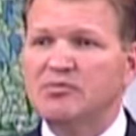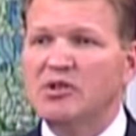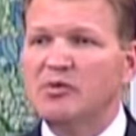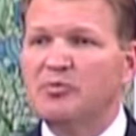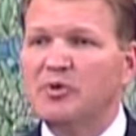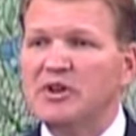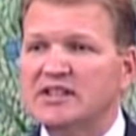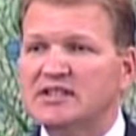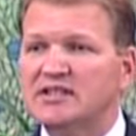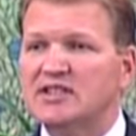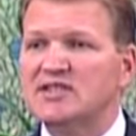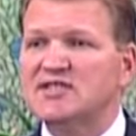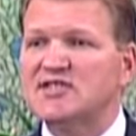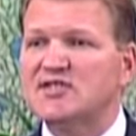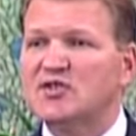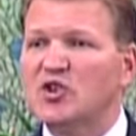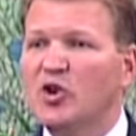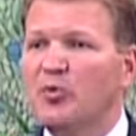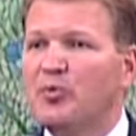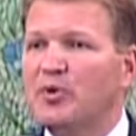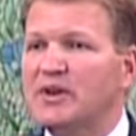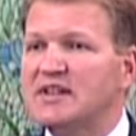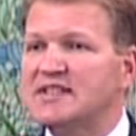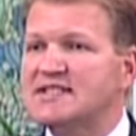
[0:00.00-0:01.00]
бы быть на
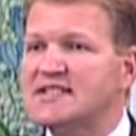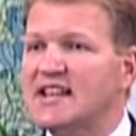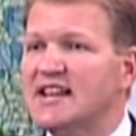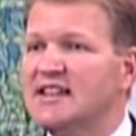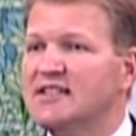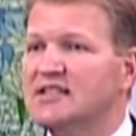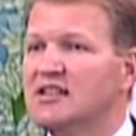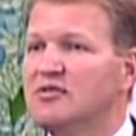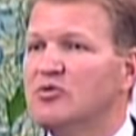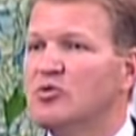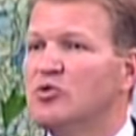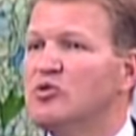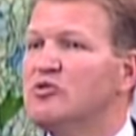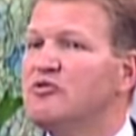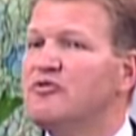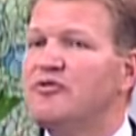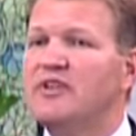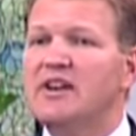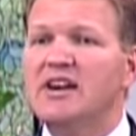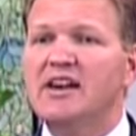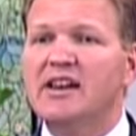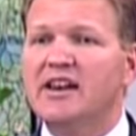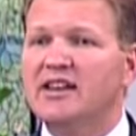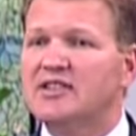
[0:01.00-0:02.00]
сто процентов
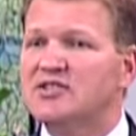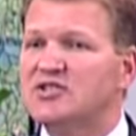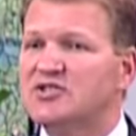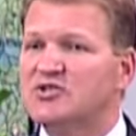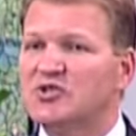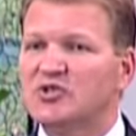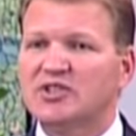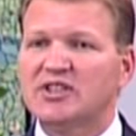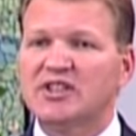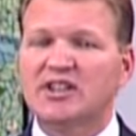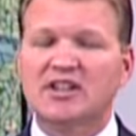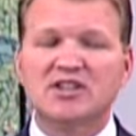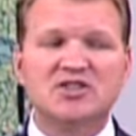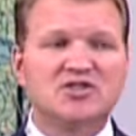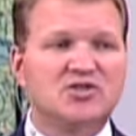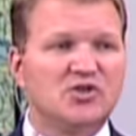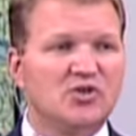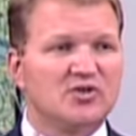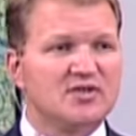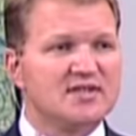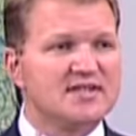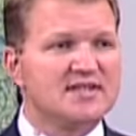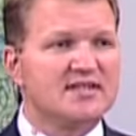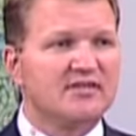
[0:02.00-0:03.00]
уверен, что ты
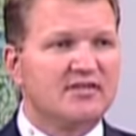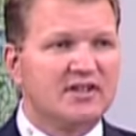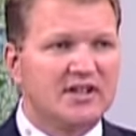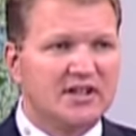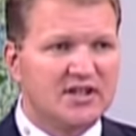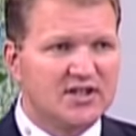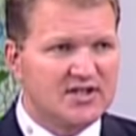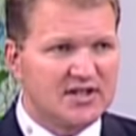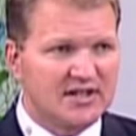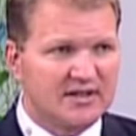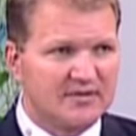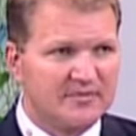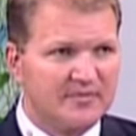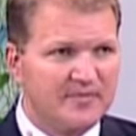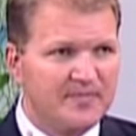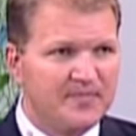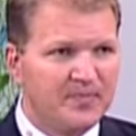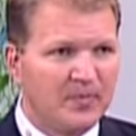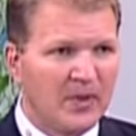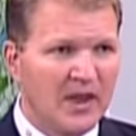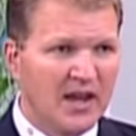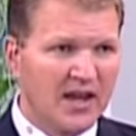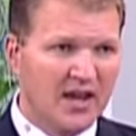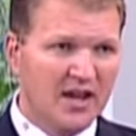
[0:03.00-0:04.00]
рожден свыше –
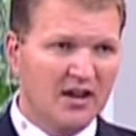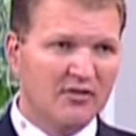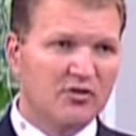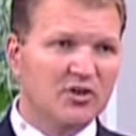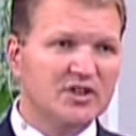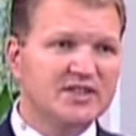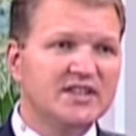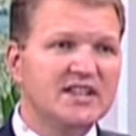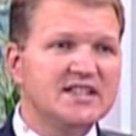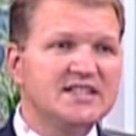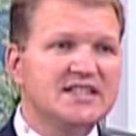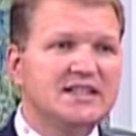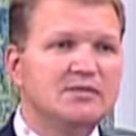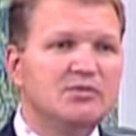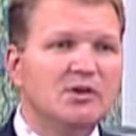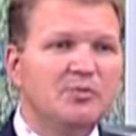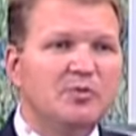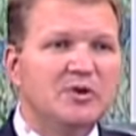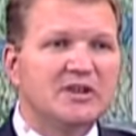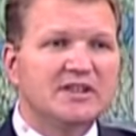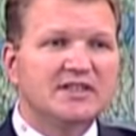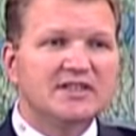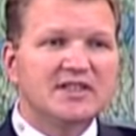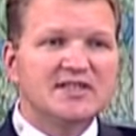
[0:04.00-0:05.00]
вот если бы
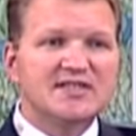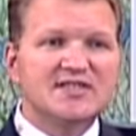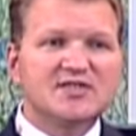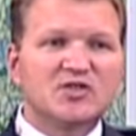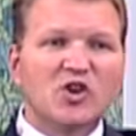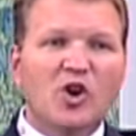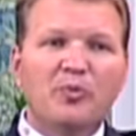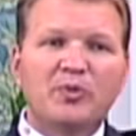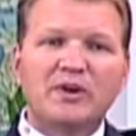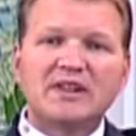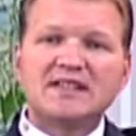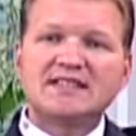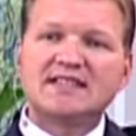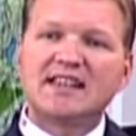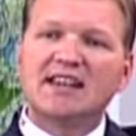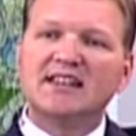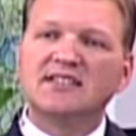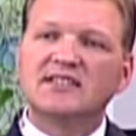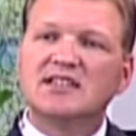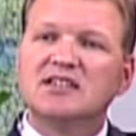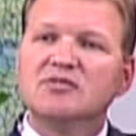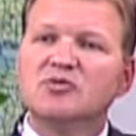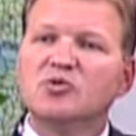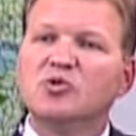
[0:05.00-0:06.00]
быть на сто
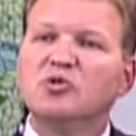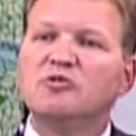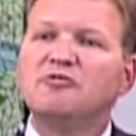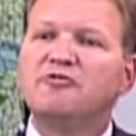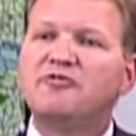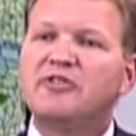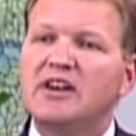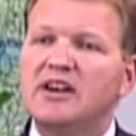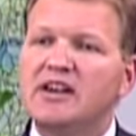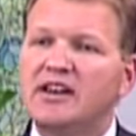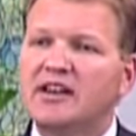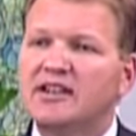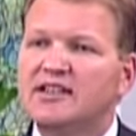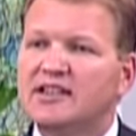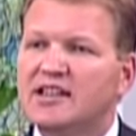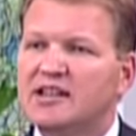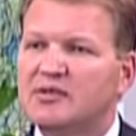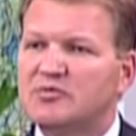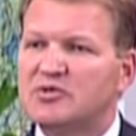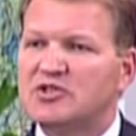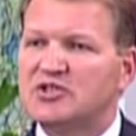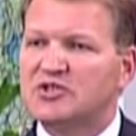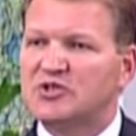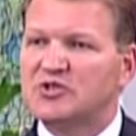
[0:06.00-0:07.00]
процентов
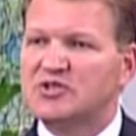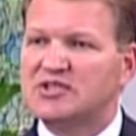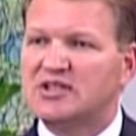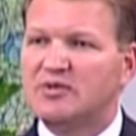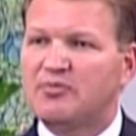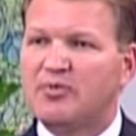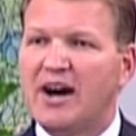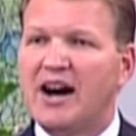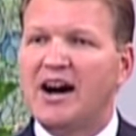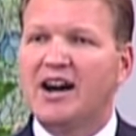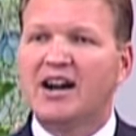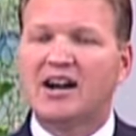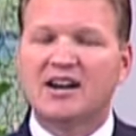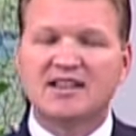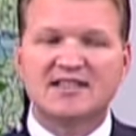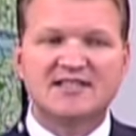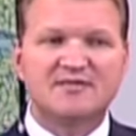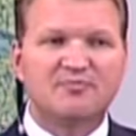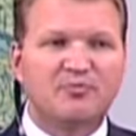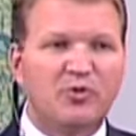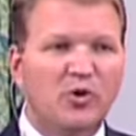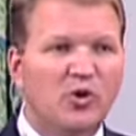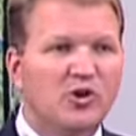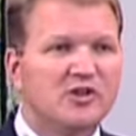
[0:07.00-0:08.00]
уверенным, что тебя
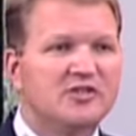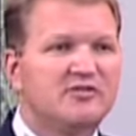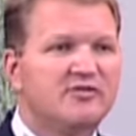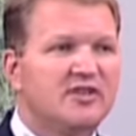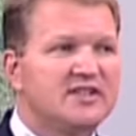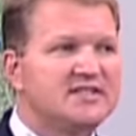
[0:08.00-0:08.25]
Господь